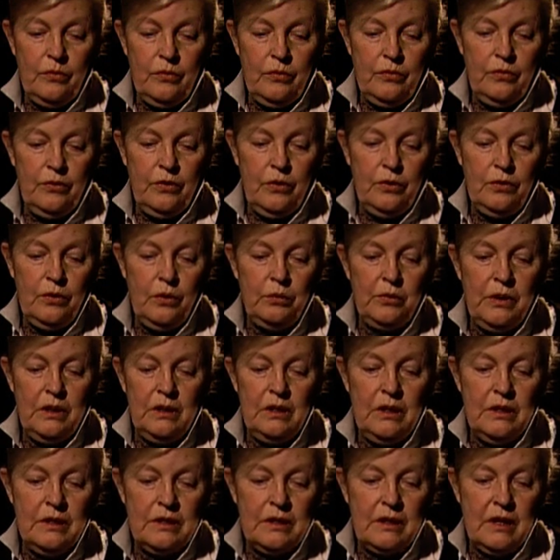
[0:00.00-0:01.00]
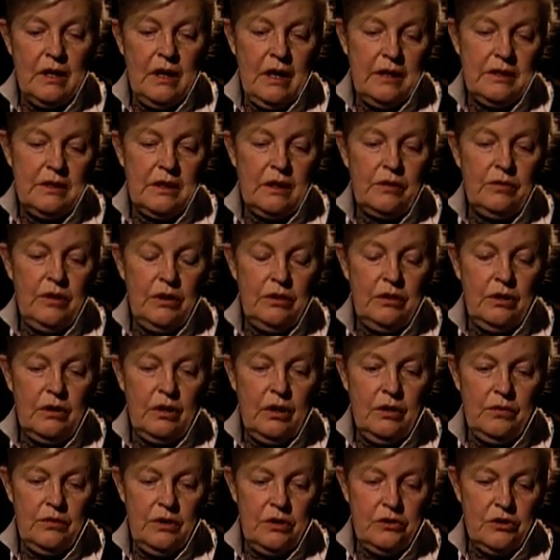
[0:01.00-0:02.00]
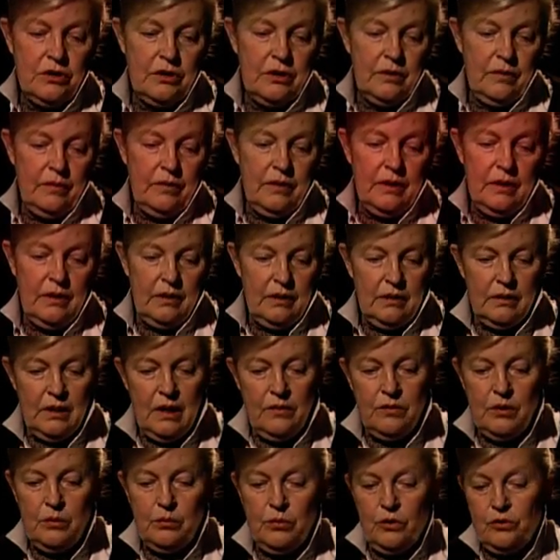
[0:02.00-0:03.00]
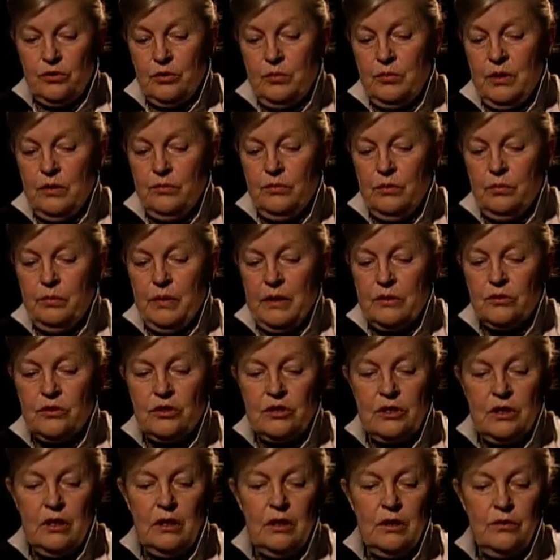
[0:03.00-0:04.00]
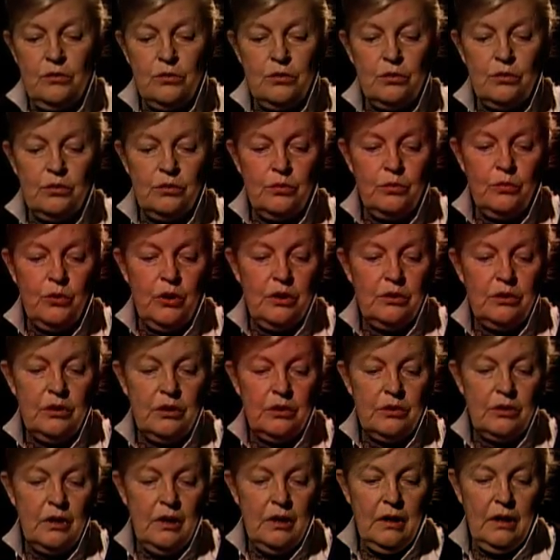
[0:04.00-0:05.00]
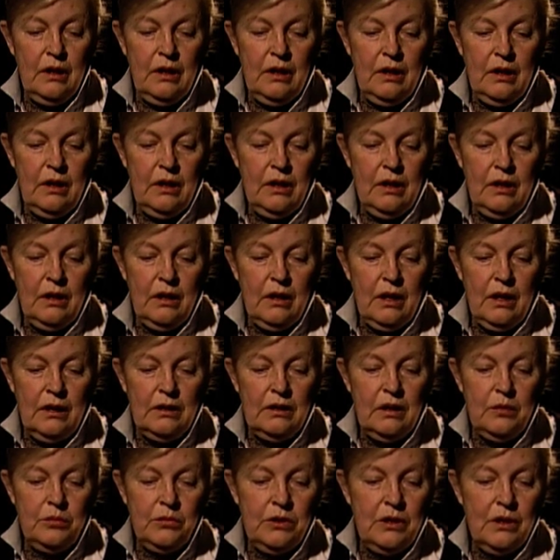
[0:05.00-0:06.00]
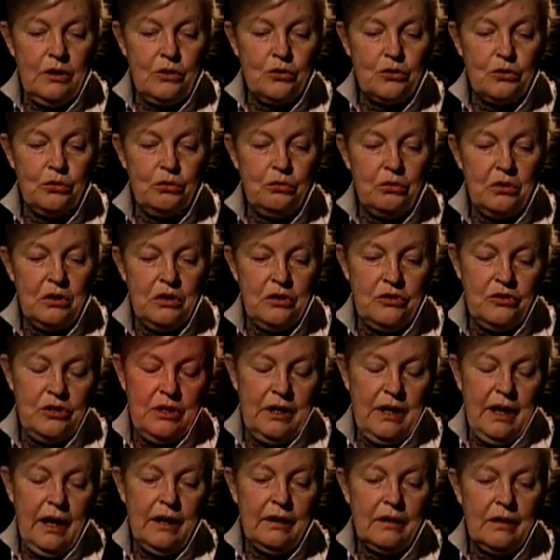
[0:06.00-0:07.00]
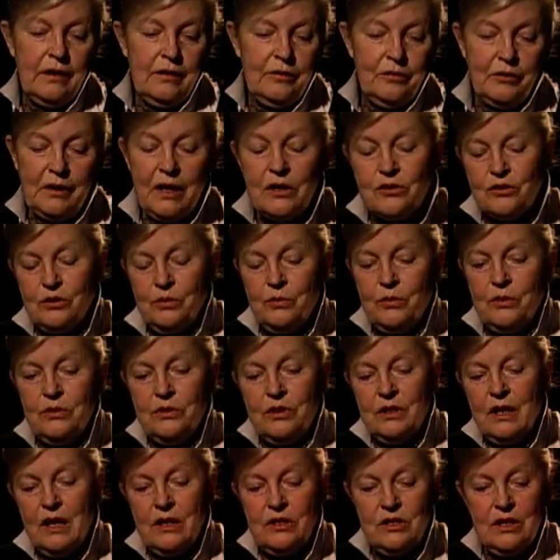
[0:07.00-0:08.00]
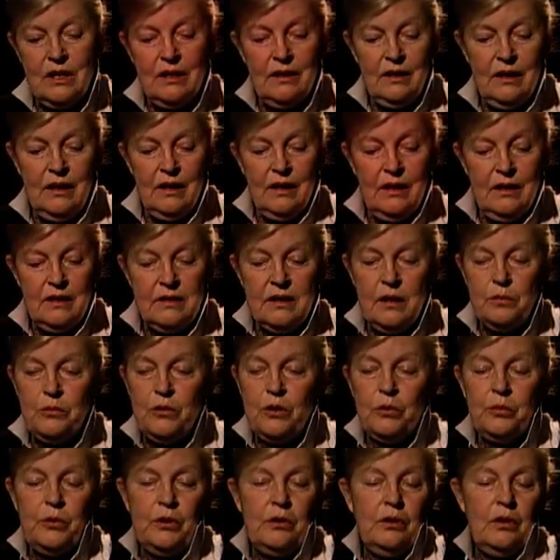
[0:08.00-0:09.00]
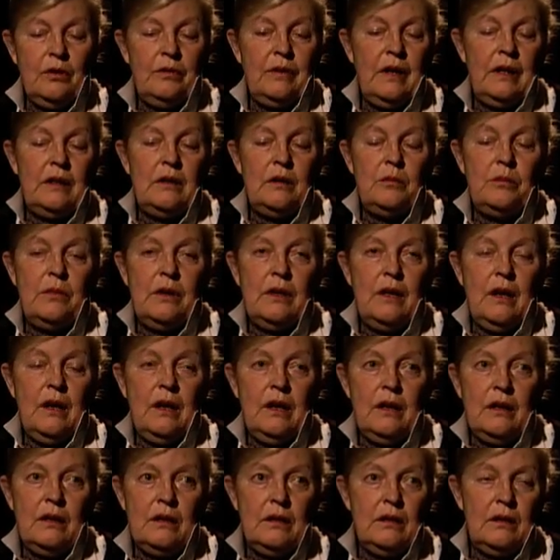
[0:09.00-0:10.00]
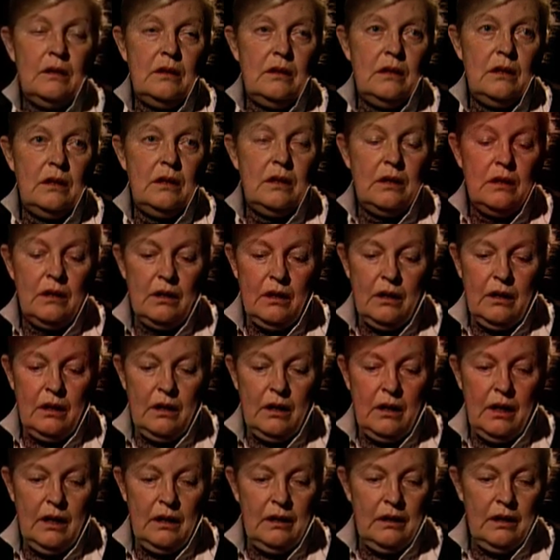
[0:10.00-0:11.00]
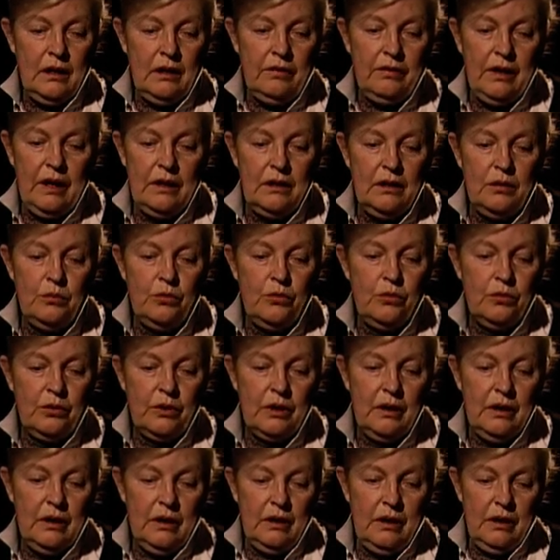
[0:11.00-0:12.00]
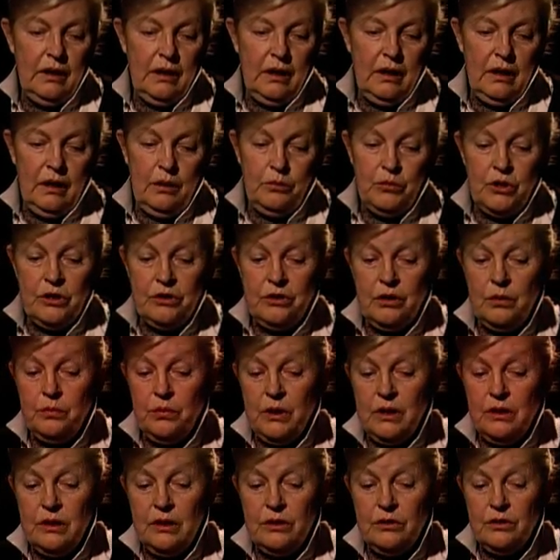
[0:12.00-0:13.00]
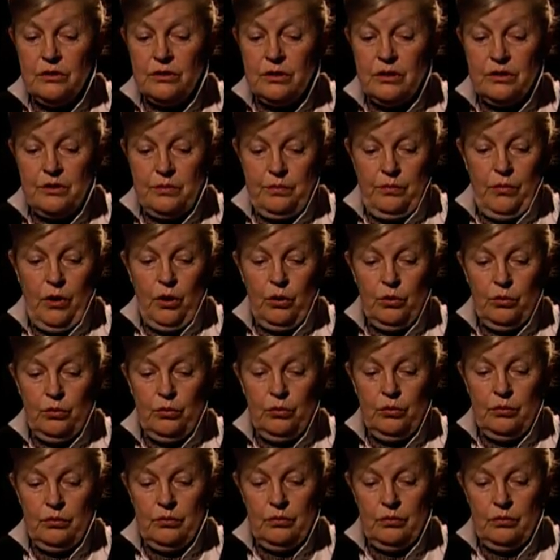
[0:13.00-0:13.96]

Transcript: Wowo Bielicki, Jacek Fedorowicz, nie wiem, może mnie wypatrzyli wśród młodych adeptek sztuki, czy jak. W każdym bądź razie zaproponowali mnie i Eli Chwalibuk przystąpienie do zespołu